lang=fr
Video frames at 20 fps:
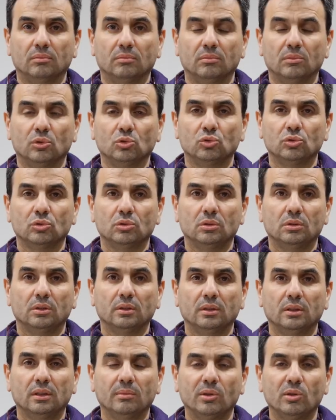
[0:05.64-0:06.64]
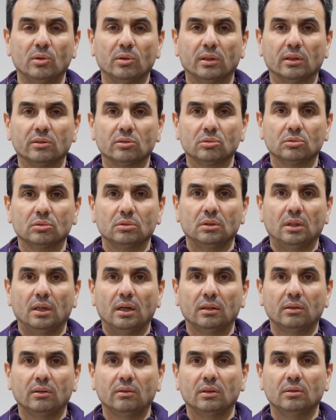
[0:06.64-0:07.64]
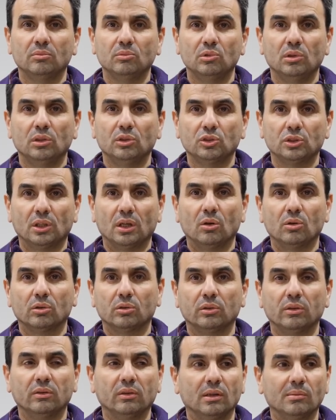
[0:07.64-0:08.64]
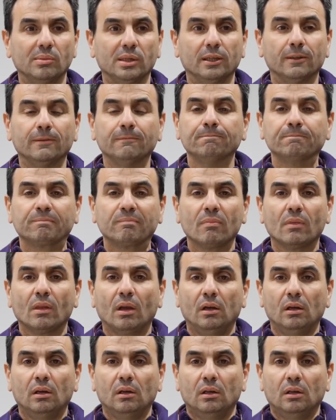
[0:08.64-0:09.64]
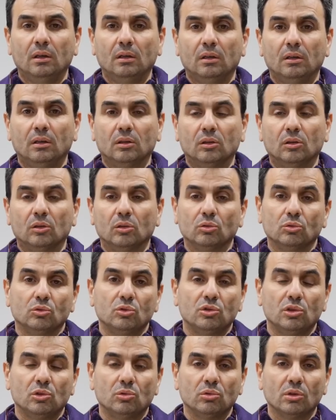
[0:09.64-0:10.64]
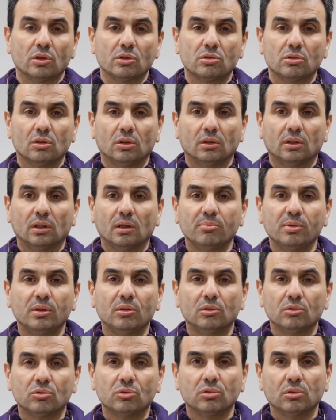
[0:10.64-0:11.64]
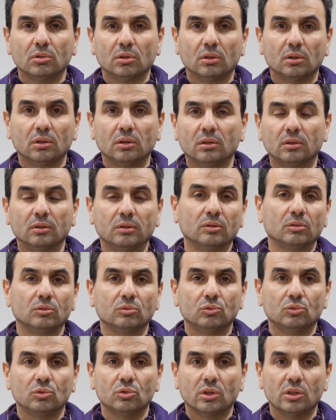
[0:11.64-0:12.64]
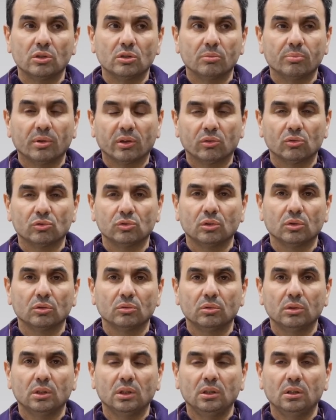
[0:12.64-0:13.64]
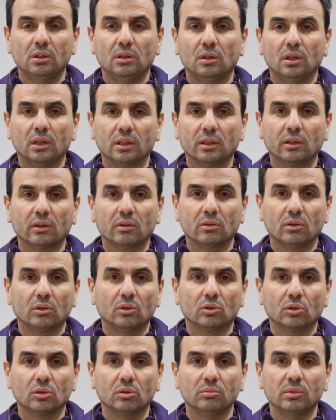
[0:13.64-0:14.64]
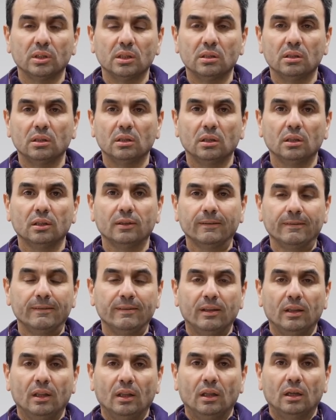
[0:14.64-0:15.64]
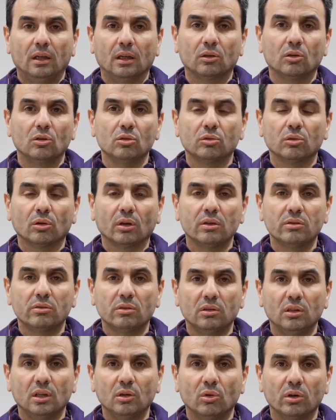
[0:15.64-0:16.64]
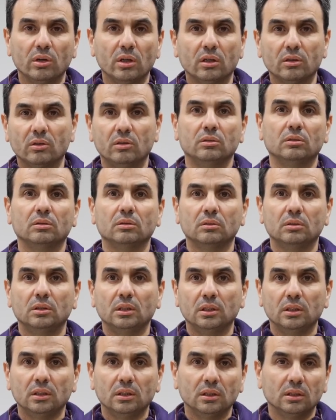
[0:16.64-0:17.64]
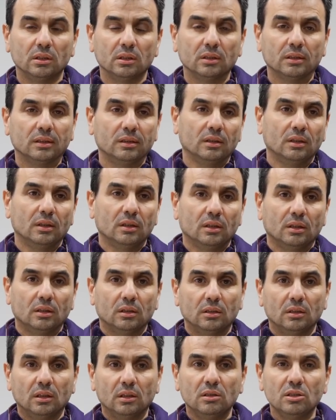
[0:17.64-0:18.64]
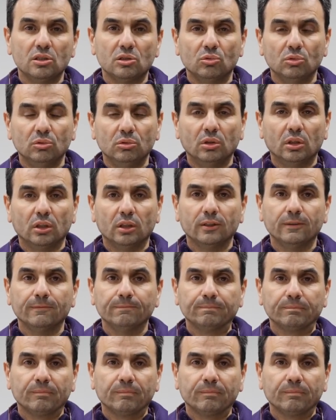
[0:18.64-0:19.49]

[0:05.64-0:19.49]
Bonjour, Emmanuel Castro, artisan boulanger à la Roque des Alberts. Situation rapide sur euh, tout ce qui se passe aujourd'hui, la crise de notre métier, la concurrence déloyale des, des discuteurs.